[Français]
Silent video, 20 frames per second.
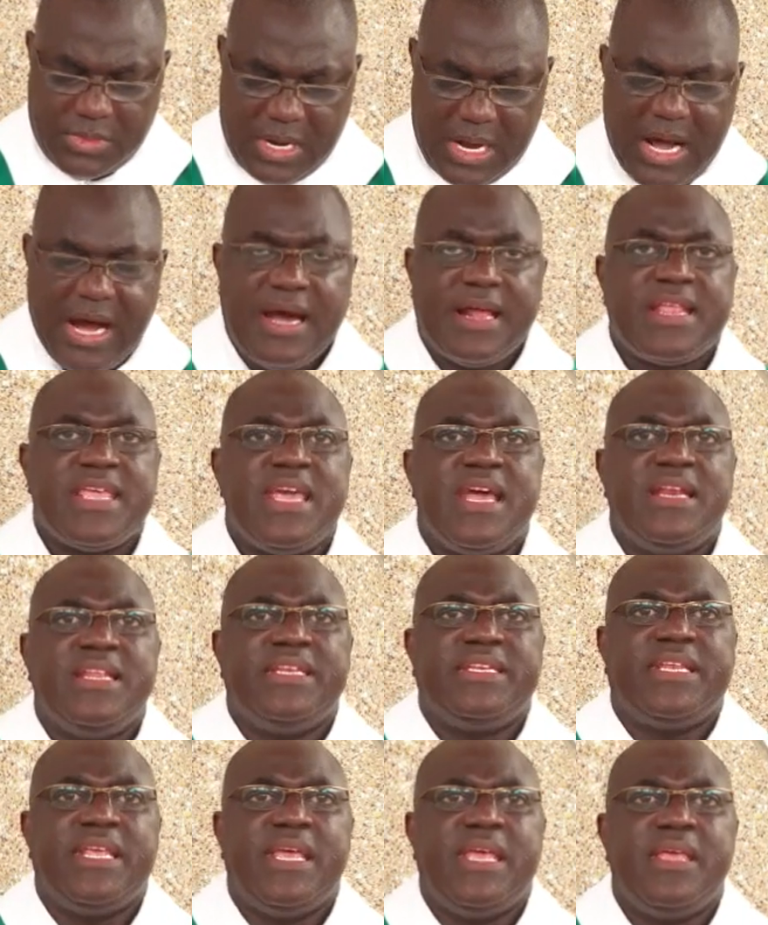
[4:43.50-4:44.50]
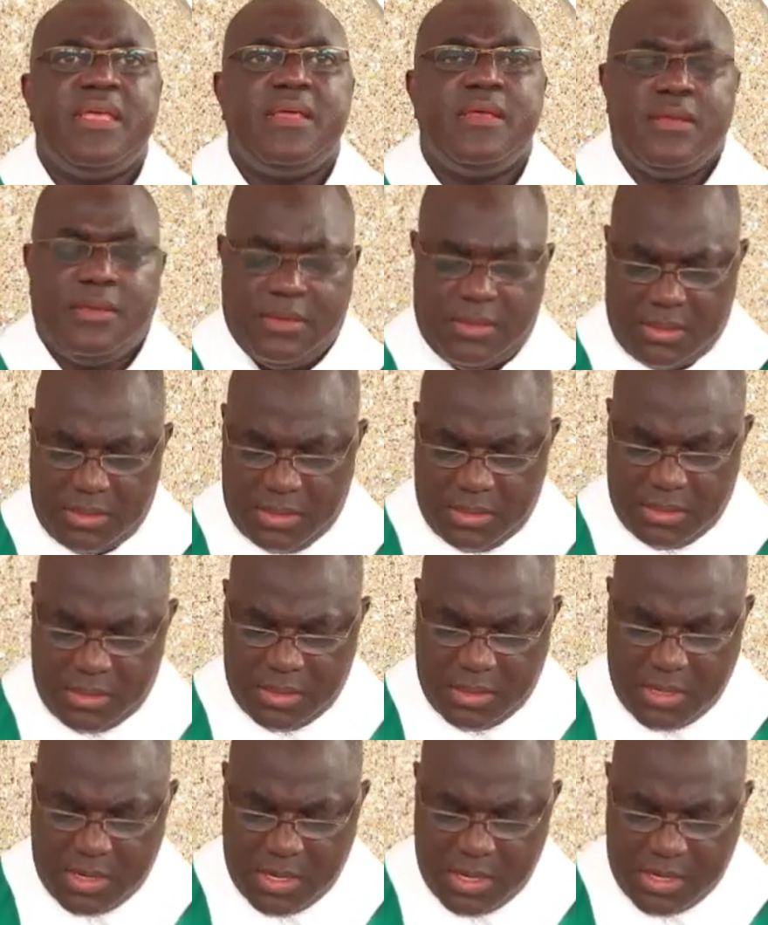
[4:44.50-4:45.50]
En réalité,
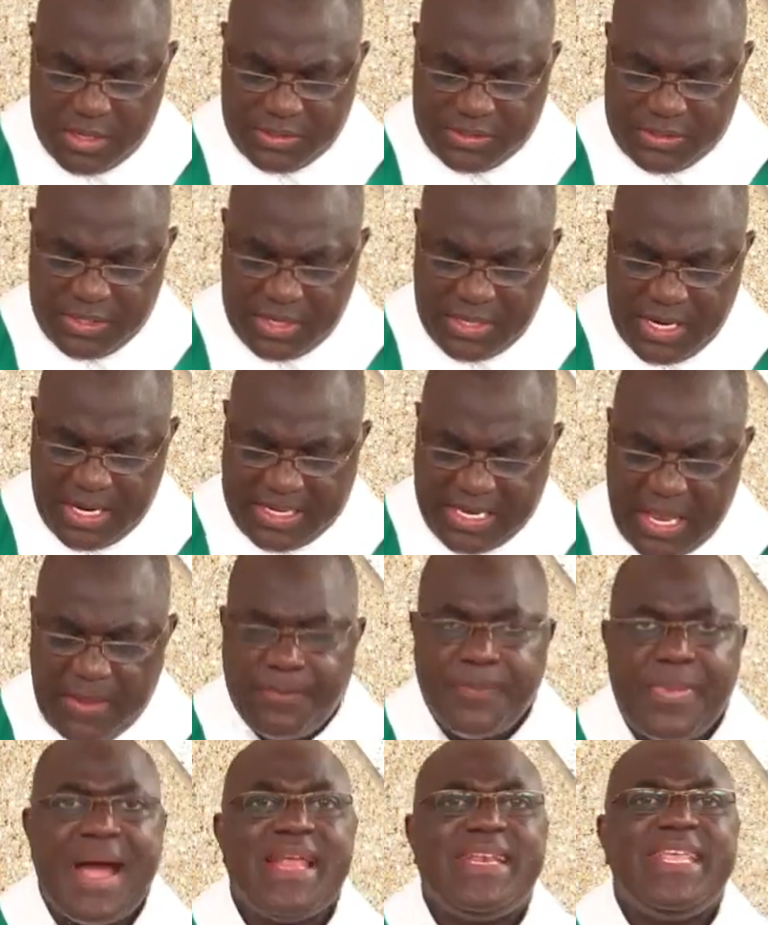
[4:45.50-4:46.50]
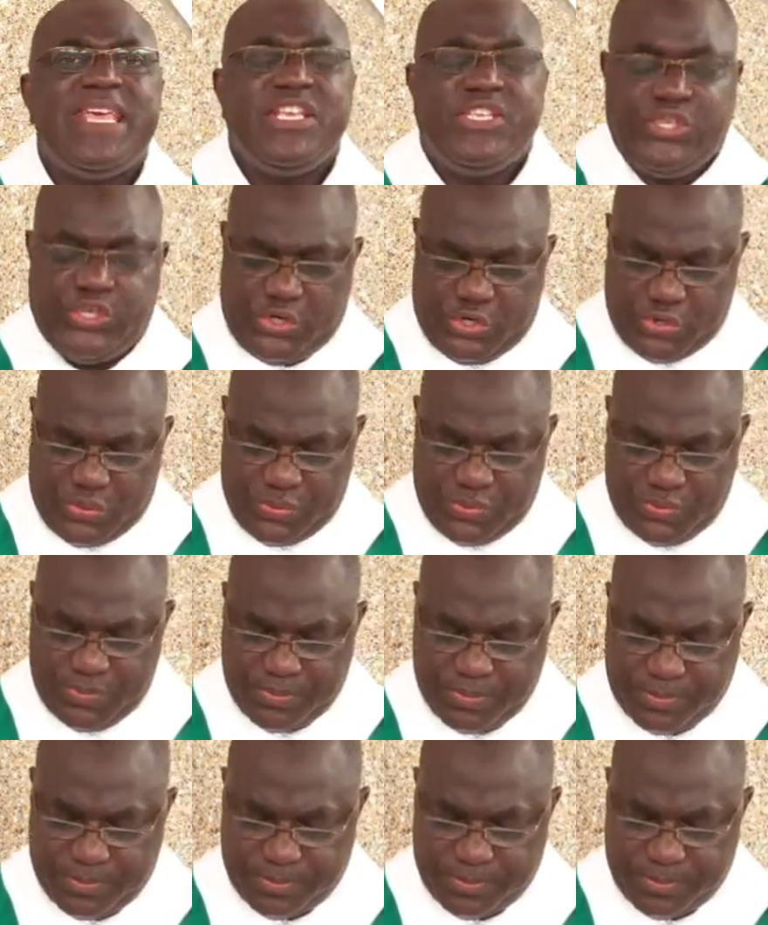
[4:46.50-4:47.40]
ce n'était pas des dieux,